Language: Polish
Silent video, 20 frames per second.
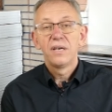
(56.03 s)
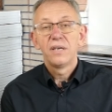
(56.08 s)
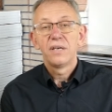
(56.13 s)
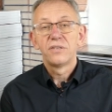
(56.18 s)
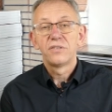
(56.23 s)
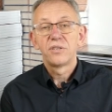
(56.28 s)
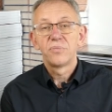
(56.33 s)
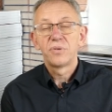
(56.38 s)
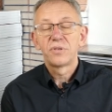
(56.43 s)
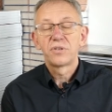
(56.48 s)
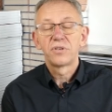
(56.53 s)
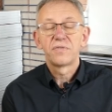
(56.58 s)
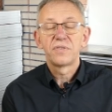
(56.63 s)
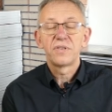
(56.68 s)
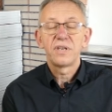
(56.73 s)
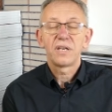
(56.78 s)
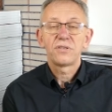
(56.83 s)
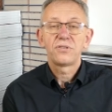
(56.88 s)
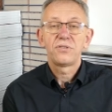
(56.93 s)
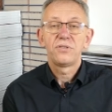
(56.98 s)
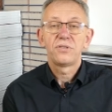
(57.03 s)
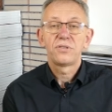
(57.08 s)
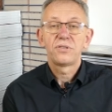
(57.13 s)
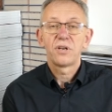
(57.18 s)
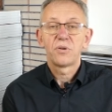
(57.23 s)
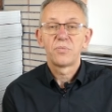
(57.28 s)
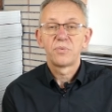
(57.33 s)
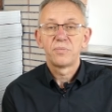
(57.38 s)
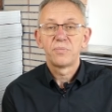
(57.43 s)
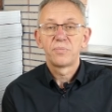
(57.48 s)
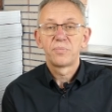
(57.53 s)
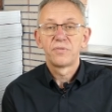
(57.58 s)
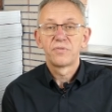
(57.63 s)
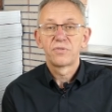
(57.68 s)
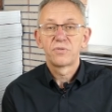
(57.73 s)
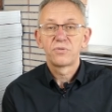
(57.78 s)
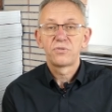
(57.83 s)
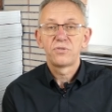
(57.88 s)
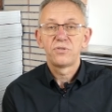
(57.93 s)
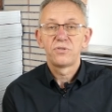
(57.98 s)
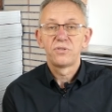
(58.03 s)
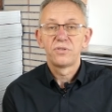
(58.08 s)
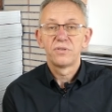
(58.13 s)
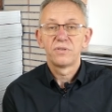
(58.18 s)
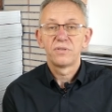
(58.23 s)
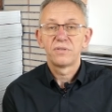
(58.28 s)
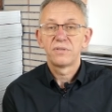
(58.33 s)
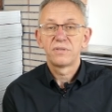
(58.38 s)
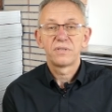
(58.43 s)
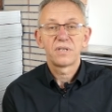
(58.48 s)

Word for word: żeby to wyjaśnić, chciałbym powrócić do,